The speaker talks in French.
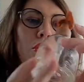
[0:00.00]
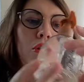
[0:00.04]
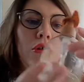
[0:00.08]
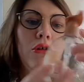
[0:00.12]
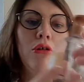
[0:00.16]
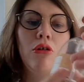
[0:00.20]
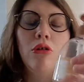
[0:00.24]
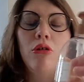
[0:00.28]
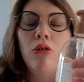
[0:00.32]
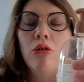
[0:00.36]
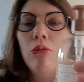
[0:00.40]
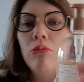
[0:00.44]

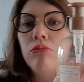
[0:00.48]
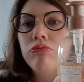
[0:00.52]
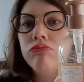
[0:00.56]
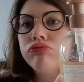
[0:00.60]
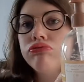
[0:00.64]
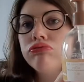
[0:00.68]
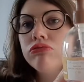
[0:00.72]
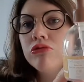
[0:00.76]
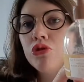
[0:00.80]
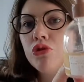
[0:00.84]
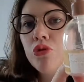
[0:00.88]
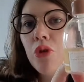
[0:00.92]

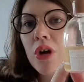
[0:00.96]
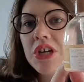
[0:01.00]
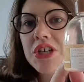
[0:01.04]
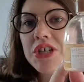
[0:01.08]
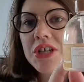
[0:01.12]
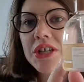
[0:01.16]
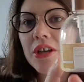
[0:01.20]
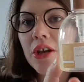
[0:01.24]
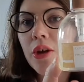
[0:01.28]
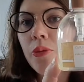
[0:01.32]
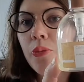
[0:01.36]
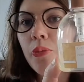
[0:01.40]
je
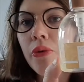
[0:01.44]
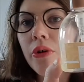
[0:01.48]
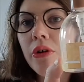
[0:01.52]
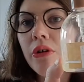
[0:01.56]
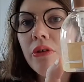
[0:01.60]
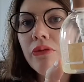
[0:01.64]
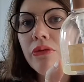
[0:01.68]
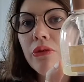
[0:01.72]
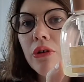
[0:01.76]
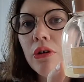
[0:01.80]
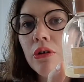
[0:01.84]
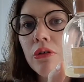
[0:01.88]
rachèterai pas,
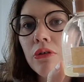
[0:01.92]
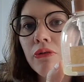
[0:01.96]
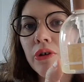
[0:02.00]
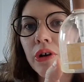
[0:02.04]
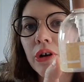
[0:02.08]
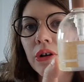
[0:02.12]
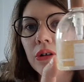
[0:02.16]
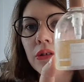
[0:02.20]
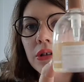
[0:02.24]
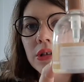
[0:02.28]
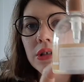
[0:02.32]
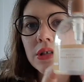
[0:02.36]
enfin
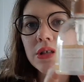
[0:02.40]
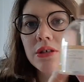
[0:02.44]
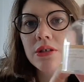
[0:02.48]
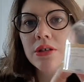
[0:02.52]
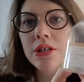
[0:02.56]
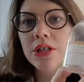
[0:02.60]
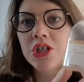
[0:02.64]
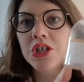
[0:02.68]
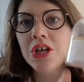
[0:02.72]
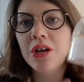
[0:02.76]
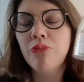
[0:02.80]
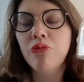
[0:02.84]
voilà, des,
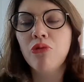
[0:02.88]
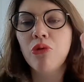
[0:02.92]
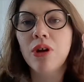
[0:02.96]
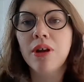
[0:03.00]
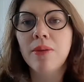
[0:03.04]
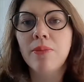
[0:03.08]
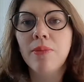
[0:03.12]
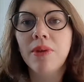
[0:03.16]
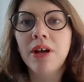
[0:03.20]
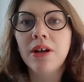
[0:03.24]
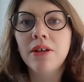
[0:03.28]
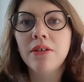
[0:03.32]
gels pour
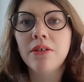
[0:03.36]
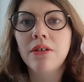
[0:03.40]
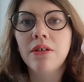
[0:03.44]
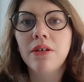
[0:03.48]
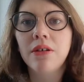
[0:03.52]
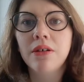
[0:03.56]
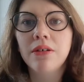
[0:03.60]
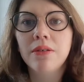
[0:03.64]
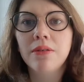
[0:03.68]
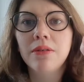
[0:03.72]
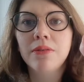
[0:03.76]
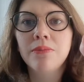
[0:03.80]
les
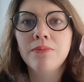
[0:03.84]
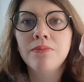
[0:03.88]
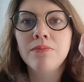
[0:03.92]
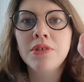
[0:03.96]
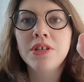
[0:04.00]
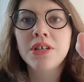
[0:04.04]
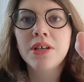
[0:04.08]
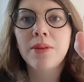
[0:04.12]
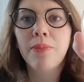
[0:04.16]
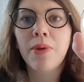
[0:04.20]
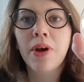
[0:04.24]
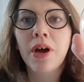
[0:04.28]
mains,
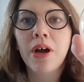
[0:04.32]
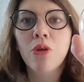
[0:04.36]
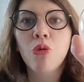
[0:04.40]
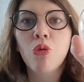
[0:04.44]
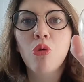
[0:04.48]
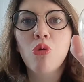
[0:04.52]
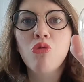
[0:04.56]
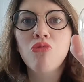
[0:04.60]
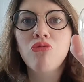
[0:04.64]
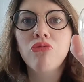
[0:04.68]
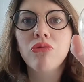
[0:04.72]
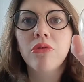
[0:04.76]
mis à part un
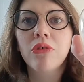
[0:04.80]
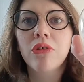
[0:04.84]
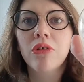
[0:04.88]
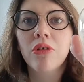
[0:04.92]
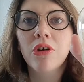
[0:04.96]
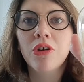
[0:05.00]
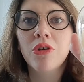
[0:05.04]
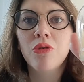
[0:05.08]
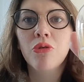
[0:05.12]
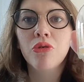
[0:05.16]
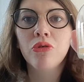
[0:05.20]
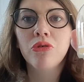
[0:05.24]
gros coup de
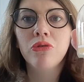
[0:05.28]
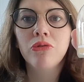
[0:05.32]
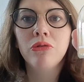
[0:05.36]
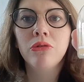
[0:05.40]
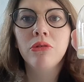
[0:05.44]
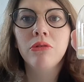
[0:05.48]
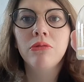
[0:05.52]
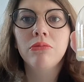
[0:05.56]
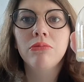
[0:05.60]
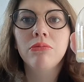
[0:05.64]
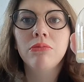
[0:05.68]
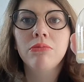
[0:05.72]
cœur, il n'y a
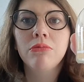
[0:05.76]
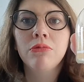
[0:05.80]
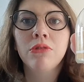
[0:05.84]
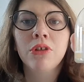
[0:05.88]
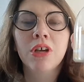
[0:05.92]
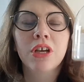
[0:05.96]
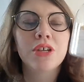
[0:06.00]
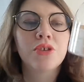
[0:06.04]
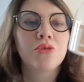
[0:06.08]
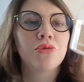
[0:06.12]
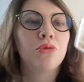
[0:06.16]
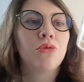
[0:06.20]
une
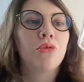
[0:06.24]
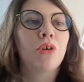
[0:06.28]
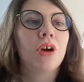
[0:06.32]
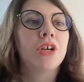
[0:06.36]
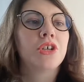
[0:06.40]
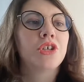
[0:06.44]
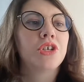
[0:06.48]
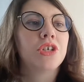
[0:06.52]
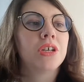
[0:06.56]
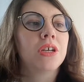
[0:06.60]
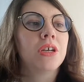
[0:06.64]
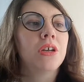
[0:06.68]
raison de le
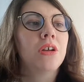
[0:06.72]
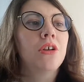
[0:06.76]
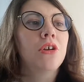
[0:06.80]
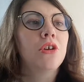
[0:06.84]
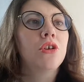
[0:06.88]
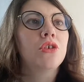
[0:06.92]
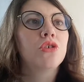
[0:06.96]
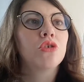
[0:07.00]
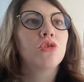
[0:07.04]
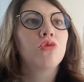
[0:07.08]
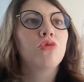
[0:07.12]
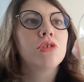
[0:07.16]
racheter.
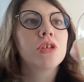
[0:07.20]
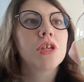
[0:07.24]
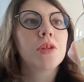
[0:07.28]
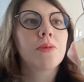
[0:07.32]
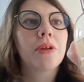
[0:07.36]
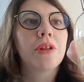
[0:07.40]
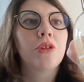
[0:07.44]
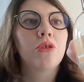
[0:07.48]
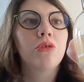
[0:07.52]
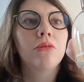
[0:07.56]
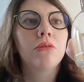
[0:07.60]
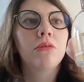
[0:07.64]
Surtout que ça
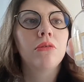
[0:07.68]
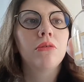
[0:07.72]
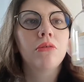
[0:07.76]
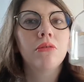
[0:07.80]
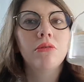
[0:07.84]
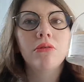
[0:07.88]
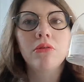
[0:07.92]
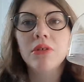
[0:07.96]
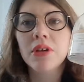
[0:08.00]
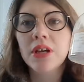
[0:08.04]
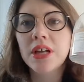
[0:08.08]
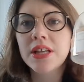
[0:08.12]
doit être
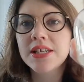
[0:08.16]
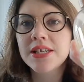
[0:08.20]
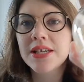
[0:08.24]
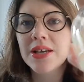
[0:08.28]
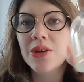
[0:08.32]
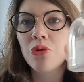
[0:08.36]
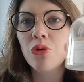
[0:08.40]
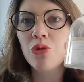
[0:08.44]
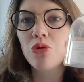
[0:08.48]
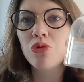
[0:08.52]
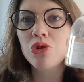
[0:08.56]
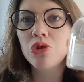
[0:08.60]
4-5
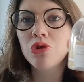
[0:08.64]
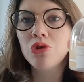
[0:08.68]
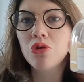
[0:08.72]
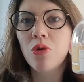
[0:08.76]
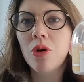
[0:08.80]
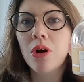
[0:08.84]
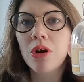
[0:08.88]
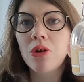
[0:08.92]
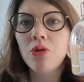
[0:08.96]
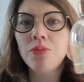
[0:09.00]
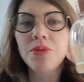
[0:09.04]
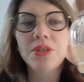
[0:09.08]
euh, euros, je
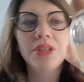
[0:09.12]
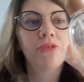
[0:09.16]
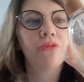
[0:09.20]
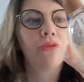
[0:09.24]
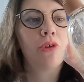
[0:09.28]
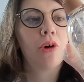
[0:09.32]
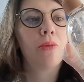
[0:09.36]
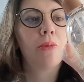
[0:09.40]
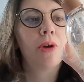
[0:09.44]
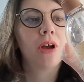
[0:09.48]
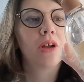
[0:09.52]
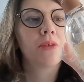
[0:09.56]
crois, le petit
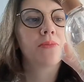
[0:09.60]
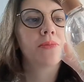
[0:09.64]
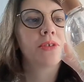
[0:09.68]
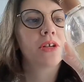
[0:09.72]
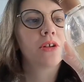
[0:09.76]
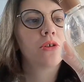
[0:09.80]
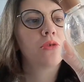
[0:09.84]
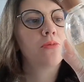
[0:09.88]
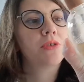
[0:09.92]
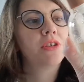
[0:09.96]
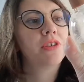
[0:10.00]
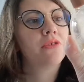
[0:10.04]
format comme
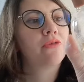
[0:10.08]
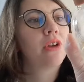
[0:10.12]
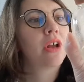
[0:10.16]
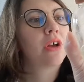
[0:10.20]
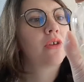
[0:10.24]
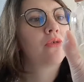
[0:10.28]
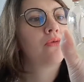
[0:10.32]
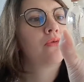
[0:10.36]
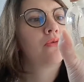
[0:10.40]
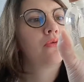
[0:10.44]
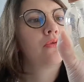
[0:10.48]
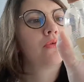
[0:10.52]
ça, le petit
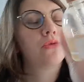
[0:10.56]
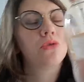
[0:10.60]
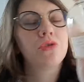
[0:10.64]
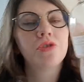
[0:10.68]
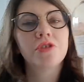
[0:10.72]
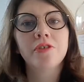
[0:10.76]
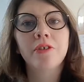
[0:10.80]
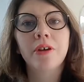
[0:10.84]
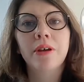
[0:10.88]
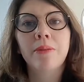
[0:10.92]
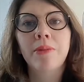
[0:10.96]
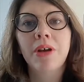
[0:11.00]
flacon de
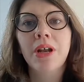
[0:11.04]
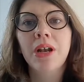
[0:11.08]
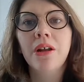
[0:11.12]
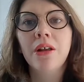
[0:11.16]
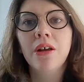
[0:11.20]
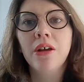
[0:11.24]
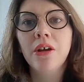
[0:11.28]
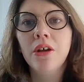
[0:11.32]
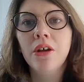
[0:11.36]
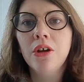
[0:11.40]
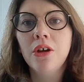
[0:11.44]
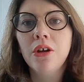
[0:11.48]
200 ml.
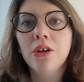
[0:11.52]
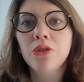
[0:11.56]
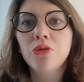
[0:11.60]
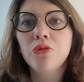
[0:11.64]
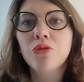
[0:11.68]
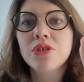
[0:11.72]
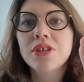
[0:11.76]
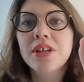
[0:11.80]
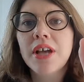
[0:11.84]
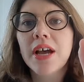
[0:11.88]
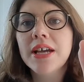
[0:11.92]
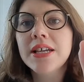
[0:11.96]

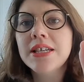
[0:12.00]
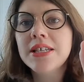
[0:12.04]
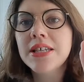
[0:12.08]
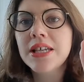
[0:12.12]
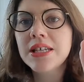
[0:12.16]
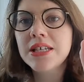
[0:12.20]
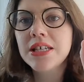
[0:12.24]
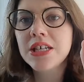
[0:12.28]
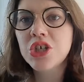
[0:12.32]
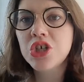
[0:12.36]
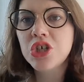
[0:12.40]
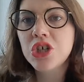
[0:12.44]
Donc ça reste
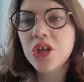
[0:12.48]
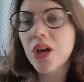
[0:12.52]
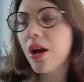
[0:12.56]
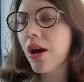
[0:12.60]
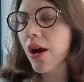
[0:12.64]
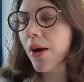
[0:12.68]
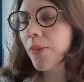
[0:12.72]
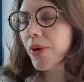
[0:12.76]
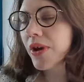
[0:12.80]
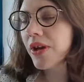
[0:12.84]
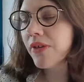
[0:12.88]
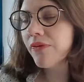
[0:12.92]
assez
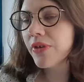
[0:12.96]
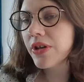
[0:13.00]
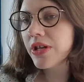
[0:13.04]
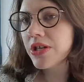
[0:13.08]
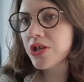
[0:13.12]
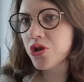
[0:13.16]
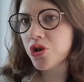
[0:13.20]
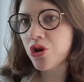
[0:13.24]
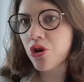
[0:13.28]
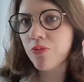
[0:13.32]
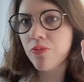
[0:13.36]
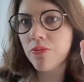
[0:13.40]
cher. Après, il fait
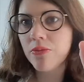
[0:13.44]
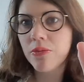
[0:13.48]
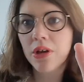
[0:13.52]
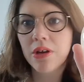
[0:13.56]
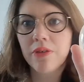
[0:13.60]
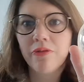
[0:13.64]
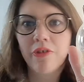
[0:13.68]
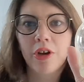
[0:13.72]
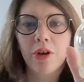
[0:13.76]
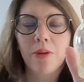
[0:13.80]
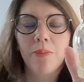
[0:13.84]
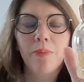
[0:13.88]
le job,
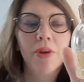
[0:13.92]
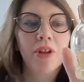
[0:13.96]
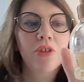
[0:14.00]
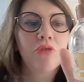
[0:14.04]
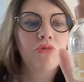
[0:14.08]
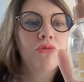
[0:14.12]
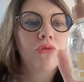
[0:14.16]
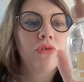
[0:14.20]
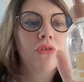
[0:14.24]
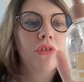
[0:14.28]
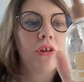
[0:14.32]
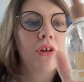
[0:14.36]
mais voilà, pas de
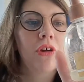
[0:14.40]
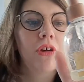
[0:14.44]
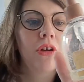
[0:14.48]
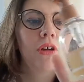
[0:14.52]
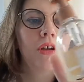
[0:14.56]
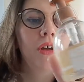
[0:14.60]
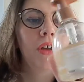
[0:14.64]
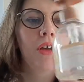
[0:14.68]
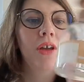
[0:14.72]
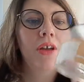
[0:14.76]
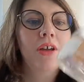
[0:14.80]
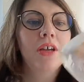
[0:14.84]
coup de cœur.
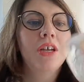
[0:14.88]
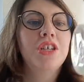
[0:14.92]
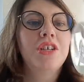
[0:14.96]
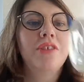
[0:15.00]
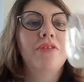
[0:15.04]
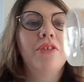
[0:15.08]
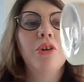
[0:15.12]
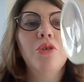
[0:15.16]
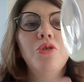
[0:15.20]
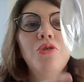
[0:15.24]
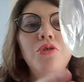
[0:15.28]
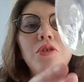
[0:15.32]

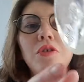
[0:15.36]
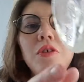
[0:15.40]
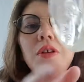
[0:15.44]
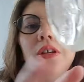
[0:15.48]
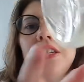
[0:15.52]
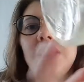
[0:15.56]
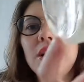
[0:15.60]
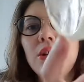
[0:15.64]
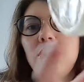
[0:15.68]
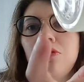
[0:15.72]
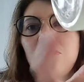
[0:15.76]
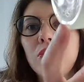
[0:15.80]
j'avais
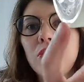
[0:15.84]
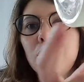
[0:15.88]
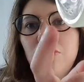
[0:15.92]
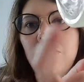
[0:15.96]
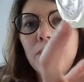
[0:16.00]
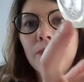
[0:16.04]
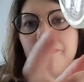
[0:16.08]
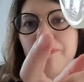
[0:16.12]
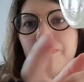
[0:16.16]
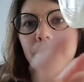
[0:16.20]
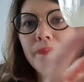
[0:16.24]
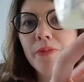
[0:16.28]
réutilisé
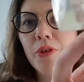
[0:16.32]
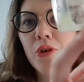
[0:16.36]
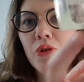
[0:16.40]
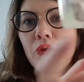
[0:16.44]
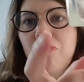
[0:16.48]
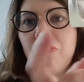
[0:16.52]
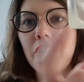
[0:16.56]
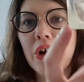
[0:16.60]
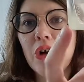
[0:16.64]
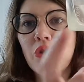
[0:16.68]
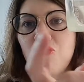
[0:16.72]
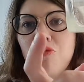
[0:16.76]
de, le
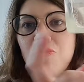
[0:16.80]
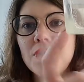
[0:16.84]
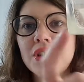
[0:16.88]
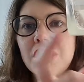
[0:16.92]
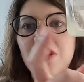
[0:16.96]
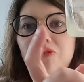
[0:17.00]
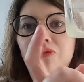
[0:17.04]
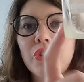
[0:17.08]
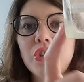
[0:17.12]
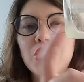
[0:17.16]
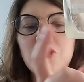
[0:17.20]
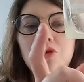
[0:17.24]
flacon, mais
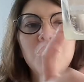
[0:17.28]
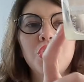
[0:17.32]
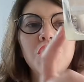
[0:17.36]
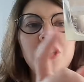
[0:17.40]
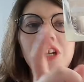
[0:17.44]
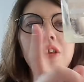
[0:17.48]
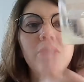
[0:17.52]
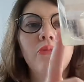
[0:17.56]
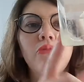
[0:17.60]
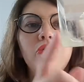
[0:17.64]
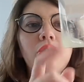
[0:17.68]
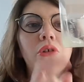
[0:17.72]
cette fois, je le
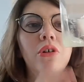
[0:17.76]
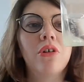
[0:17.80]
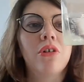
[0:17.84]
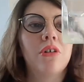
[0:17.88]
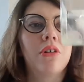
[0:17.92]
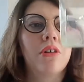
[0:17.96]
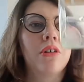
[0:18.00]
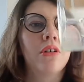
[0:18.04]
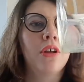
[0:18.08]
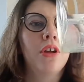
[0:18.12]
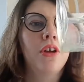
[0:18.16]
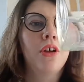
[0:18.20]
jette pour
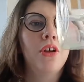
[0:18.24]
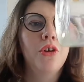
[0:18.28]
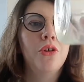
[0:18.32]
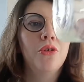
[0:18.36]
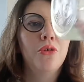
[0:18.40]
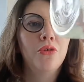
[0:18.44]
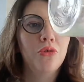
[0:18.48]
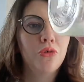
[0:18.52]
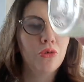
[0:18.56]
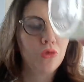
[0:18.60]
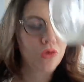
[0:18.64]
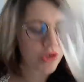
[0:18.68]
euh,
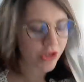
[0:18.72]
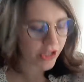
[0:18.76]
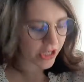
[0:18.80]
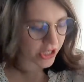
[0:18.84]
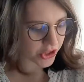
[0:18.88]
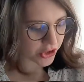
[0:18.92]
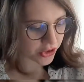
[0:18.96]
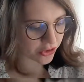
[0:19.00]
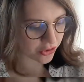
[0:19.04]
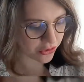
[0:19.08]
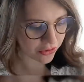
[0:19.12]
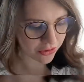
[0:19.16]
une
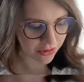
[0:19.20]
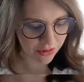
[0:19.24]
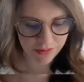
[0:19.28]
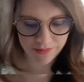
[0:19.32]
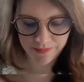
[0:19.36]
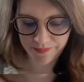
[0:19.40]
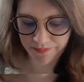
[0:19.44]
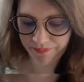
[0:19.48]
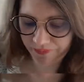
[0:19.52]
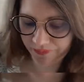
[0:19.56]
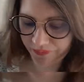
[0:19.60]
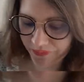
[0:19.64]
recharge
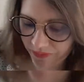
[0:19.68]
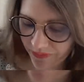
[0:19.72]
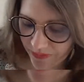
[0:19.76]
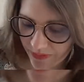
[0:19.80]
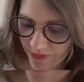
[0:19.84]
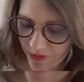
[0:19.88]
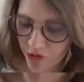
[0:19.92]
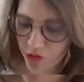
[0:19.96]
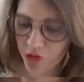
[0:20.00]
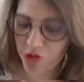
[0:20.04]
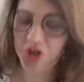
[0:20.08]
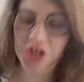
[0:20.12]
de,
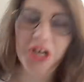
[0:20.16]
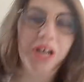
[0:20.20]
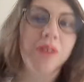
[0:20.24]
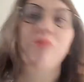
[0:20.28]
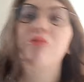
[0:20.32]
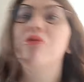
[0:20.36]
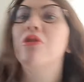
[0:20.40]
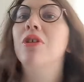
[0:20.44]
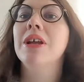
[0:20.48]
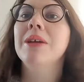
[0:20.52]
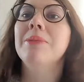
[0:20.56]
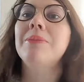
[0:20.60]
gel
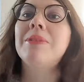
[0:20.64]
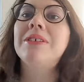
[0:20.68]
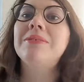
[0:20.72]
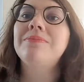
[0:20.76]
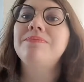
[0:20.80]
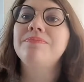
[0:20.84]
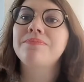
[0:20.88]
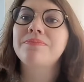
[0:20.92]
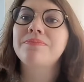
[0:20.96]
pour les mains.